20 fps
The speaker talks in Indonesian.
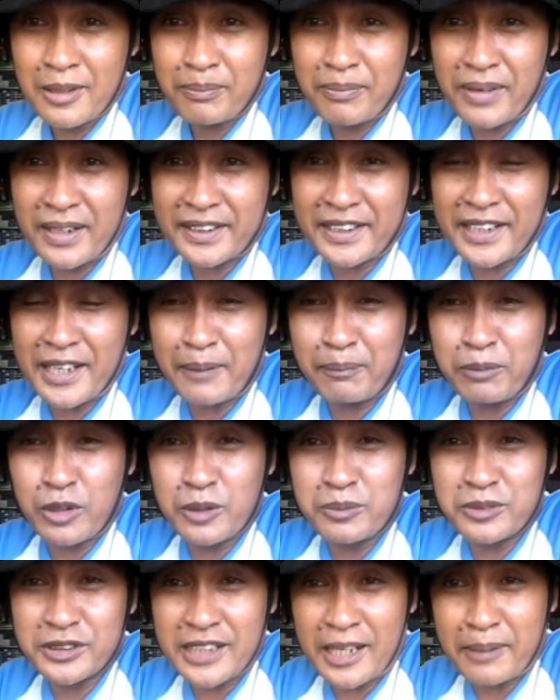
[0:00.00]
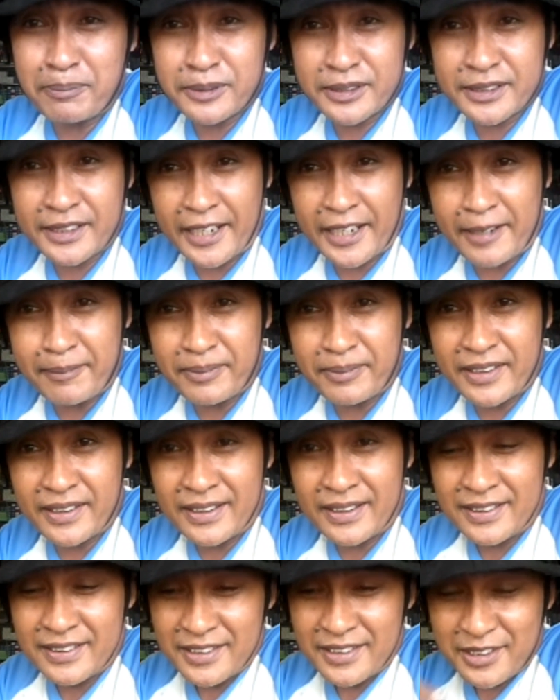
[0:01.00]
bagi yang belum subscribe ya
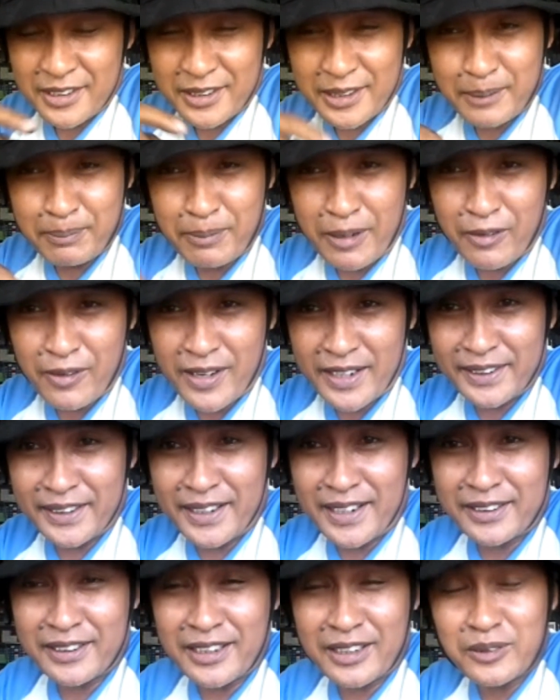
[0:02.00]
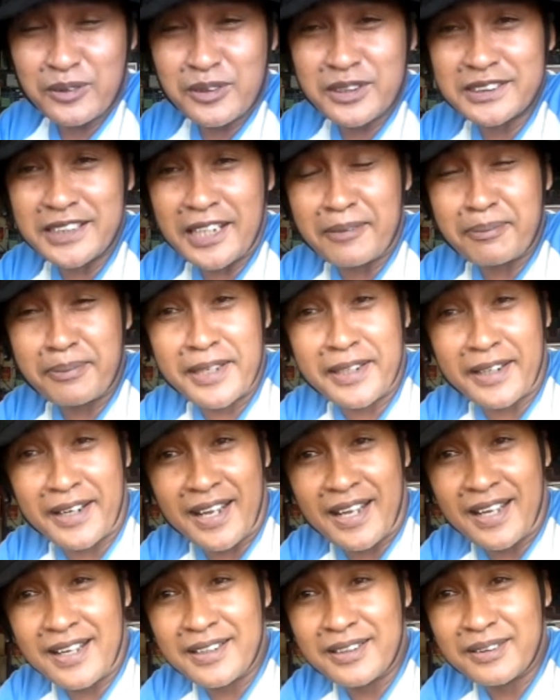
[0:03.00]
di bawahnya ada tulisan
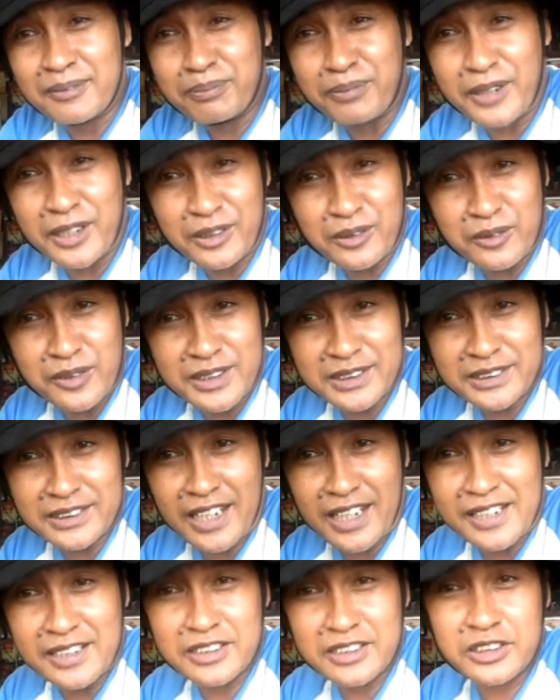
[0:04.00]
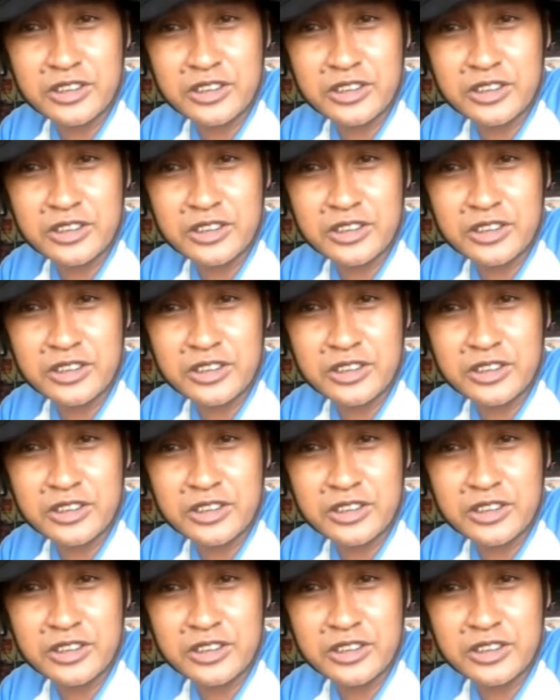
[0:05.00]
merah dituliskan